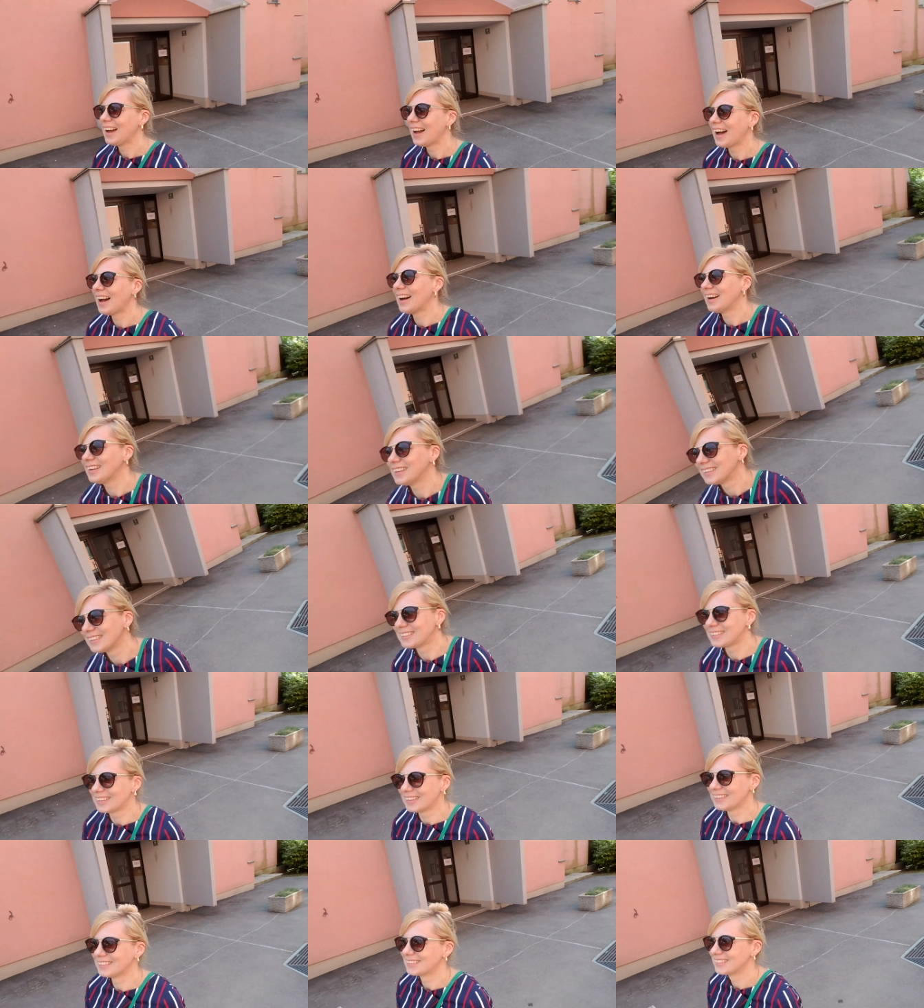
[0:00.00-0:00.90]
А
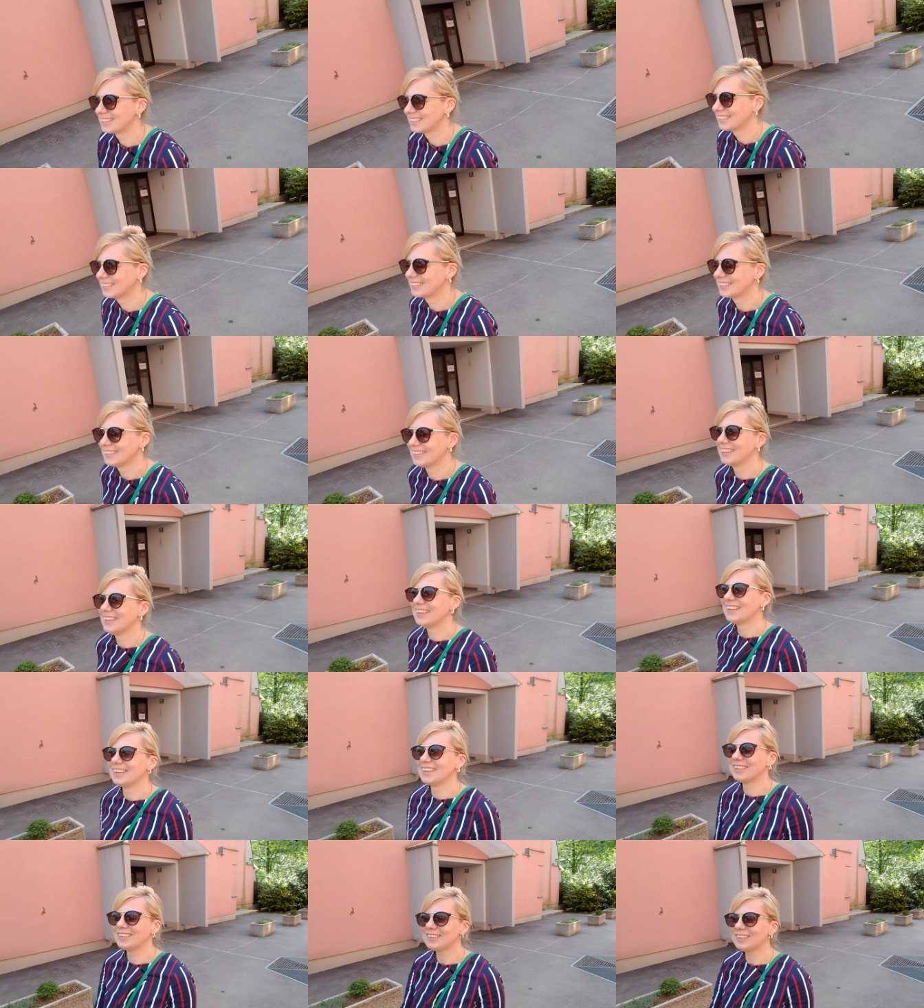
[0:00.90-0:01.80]
это...
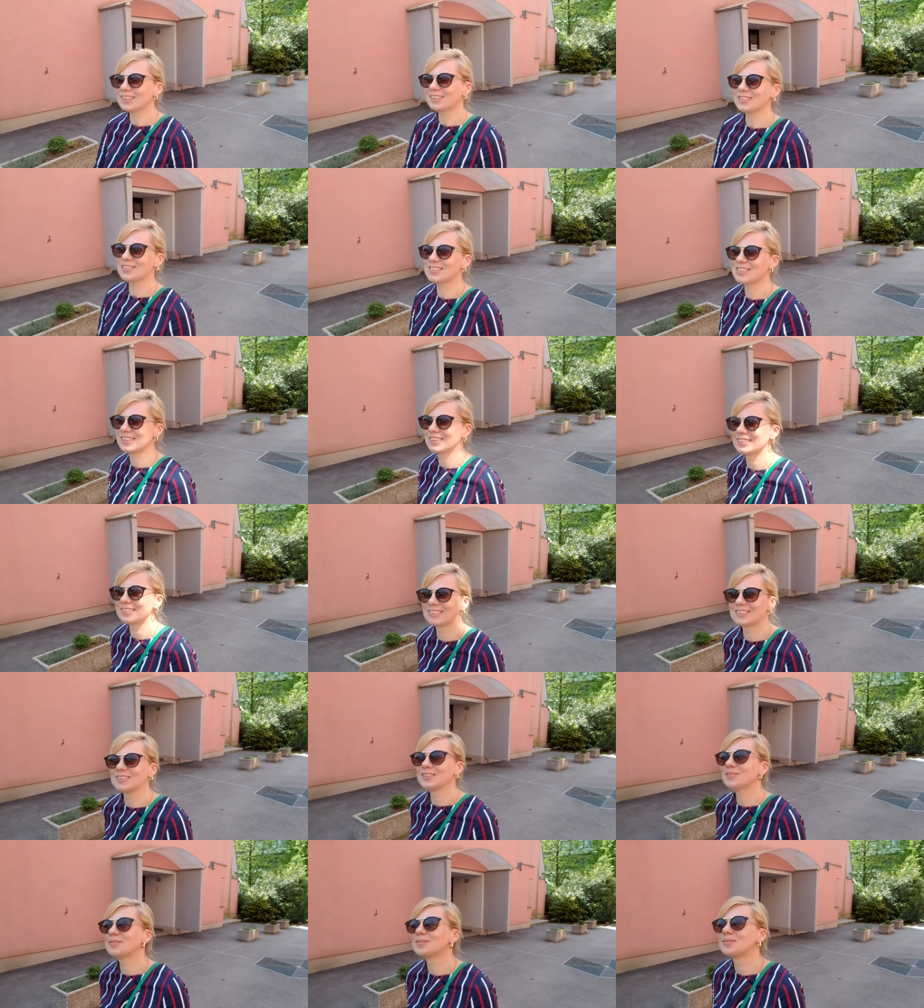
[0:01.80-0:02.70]
И, короче,
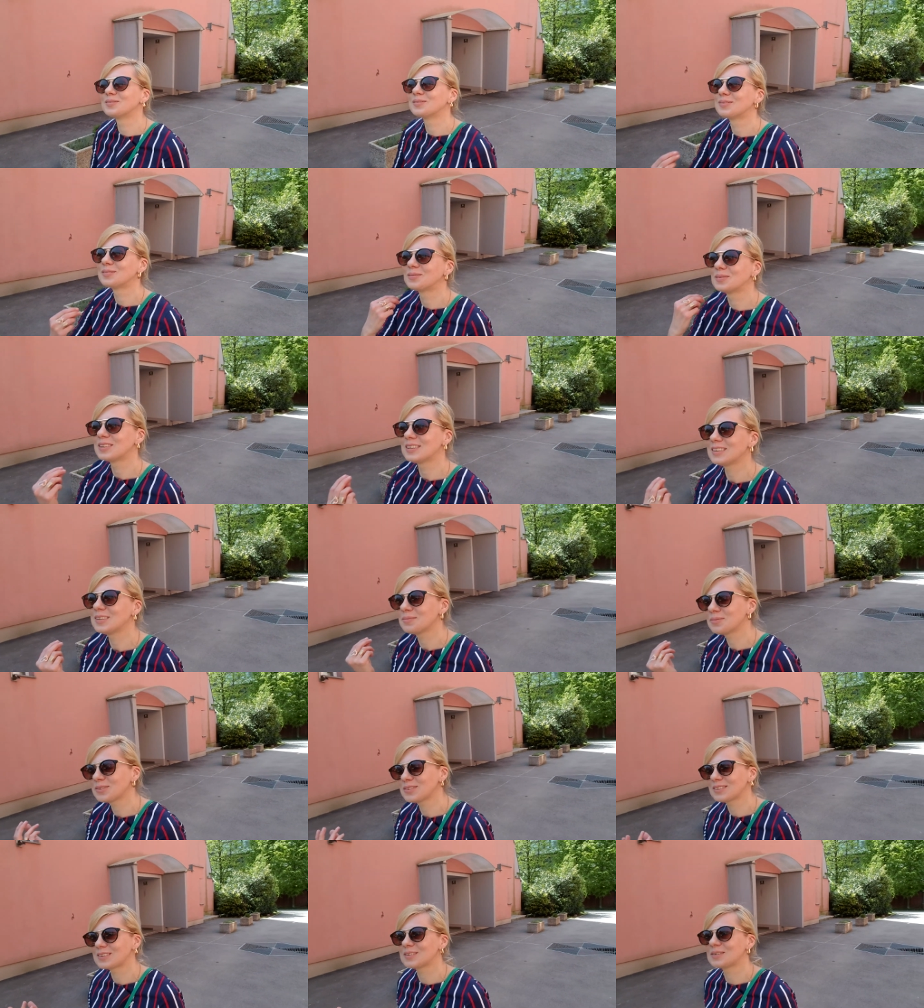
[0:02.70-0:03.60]
ну, это
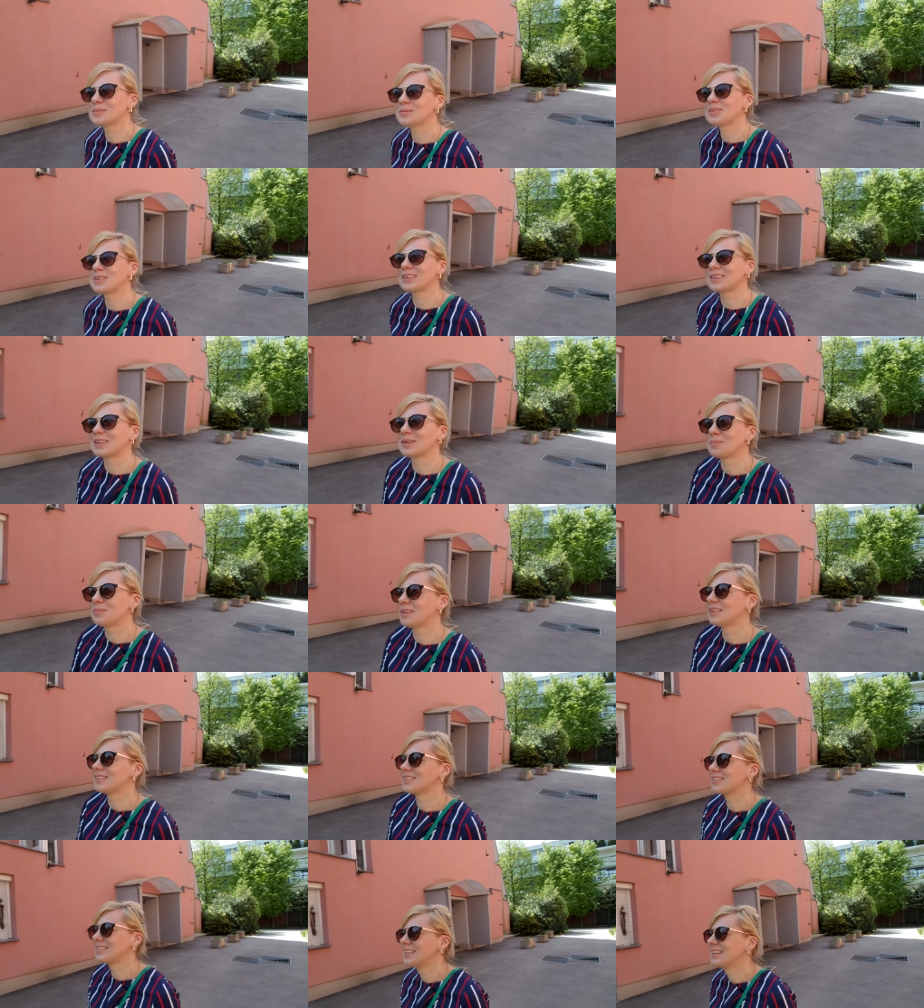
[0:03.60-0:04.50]
просто вообще
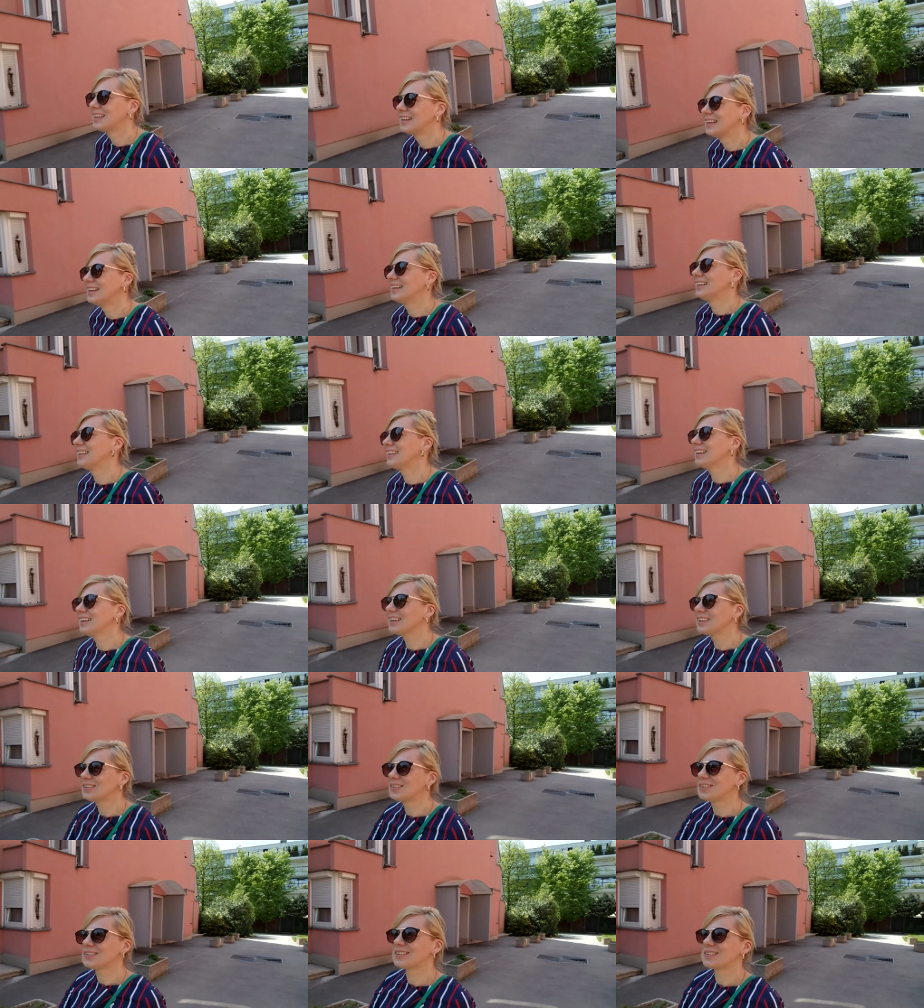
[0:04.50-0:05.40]
капец. Я
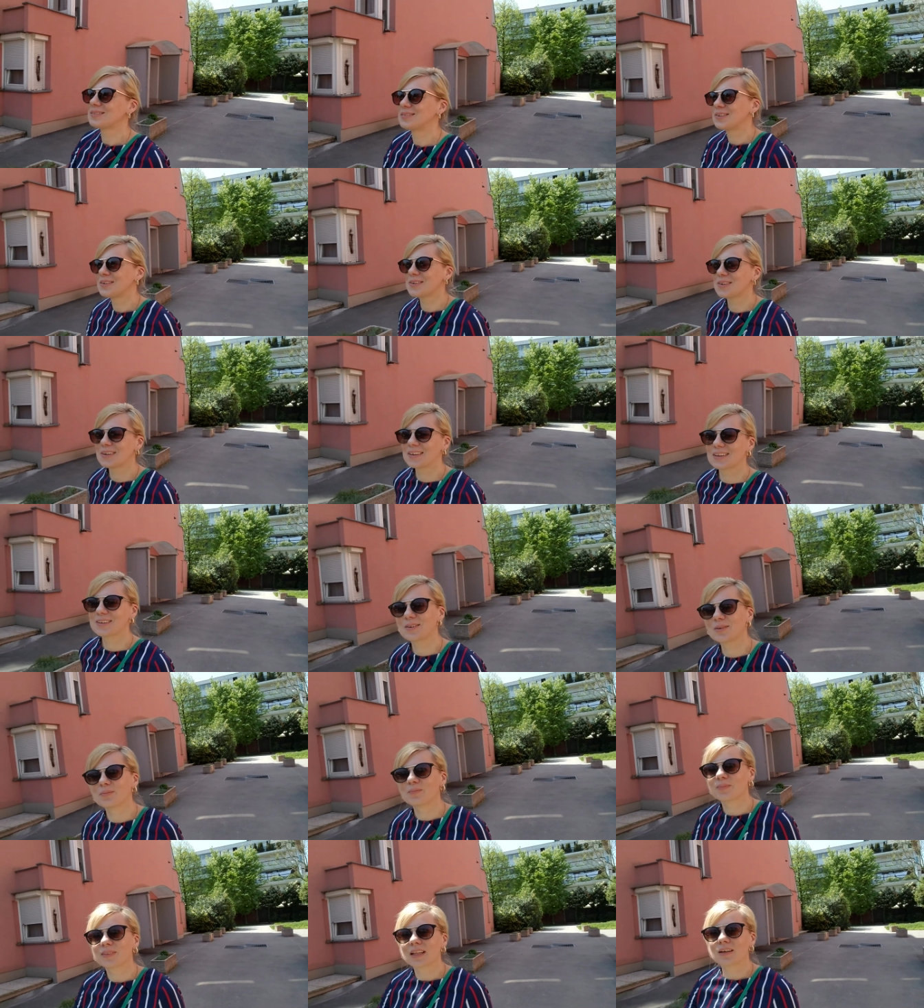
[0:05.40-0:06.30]
говорю этому
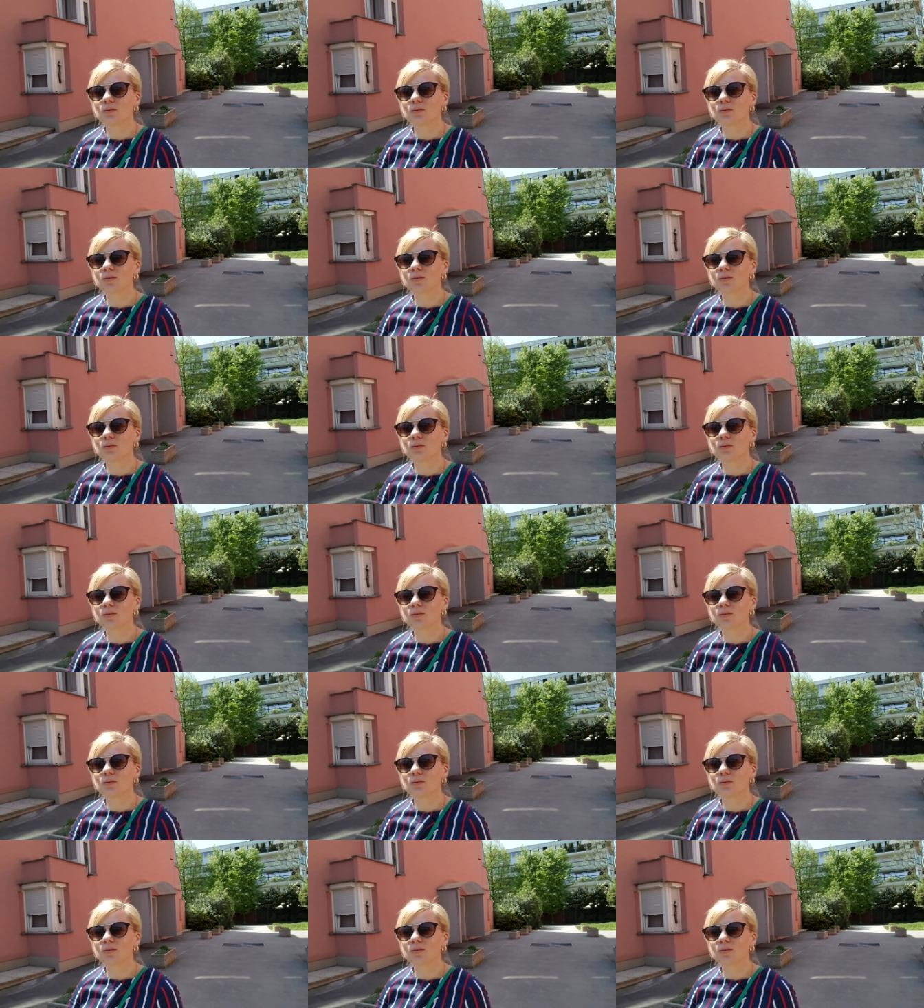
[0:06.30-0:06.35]
человеку.